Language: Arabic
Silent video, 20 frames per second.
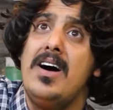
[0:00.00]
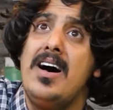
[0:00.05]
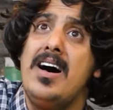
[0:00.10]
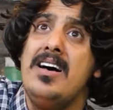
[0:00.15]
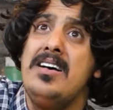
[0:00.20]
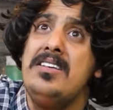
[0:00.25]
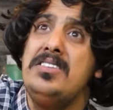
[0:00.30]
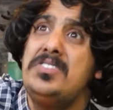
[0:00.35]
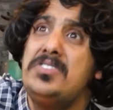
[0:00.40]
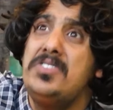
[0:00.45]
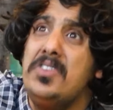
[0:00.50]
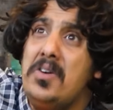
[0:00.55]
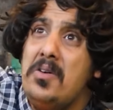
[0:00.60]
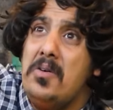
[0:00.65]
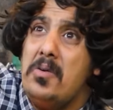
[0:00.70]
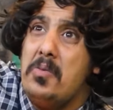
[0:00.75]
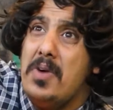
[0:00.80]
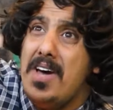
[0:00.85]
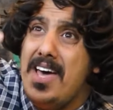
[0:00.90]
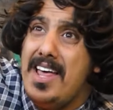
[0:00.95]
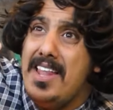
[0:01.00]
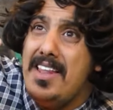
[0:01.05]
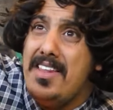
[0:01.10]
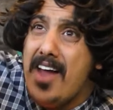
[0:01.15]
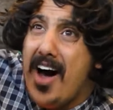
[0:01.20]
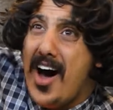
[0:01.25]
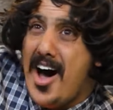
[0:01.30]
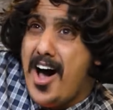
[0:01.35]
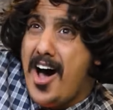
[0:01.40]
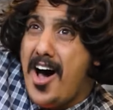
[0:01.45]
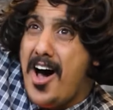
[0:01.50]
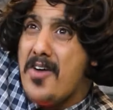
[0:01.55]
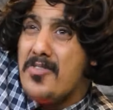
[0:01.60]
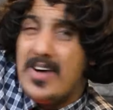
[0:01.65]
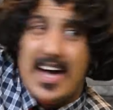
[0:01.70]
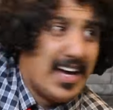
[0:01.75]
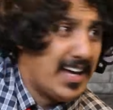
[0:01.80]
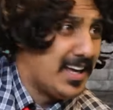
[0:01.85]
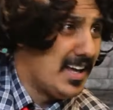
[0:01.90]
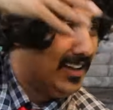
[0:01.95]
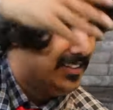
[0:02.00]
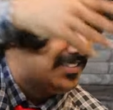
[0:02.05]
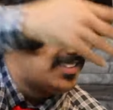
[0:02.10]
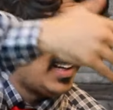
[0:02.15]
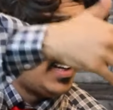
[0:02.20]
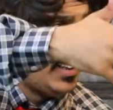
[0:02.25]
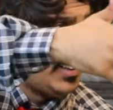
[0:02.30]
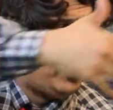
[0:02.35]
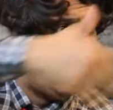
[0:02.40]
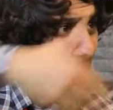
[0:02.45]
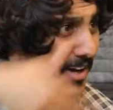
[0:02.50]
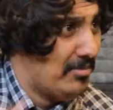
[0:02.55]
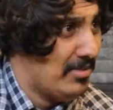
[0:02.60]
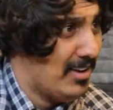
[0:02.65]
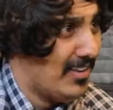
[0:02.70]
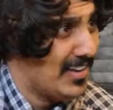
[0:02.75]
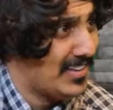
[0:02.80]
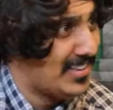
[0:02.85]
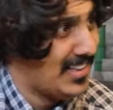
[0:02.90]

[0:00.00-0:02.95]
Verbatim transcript: فانسو ناو اسك فاهم